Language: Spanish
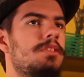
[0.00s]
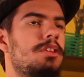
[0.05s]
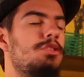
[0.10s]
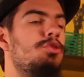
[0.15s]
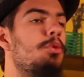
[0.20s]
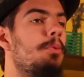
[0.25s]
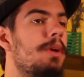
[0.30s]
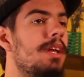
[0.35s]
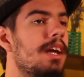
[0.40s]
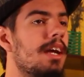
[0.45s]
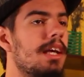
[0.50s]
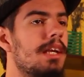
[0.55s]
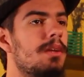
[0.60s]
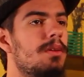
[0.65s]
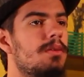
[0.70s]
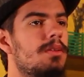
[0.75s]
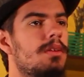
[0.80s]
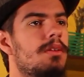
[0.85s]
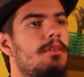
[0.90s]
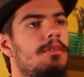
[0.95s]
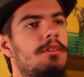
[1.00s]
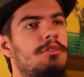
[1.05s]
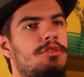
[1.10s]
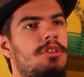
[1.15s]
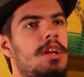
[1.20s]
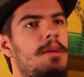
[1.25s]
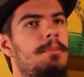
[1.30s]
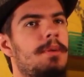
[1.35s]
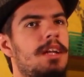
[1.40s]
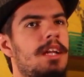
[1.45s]
Si tuviera que reducir una
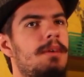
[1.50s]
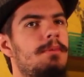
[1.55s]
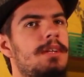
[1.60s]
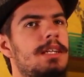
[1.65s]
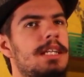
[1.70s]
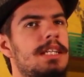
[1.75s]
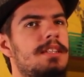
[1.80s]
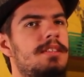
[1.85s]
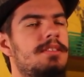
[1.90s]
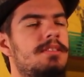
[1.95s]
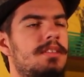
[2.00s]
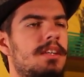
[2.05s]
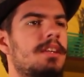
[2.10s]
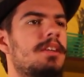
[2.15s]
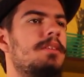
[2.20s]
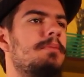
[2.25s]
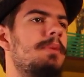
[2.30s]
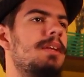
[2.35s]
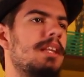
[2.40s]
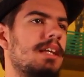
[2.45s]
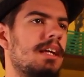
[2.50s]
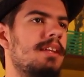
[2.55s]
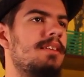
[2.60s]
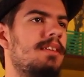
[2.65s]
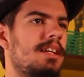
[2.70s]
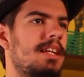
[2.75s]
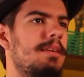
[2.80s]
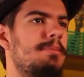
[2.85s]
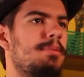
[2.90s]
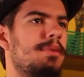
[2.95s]
sola palabra, sí, me
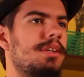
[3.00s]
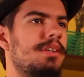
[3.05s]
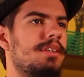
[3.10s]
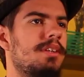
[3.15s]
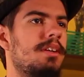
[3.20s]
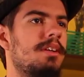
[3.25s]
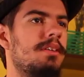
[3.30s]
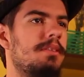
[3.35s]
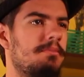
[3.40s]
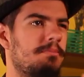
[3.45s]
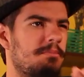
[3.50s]
decantaría por esa.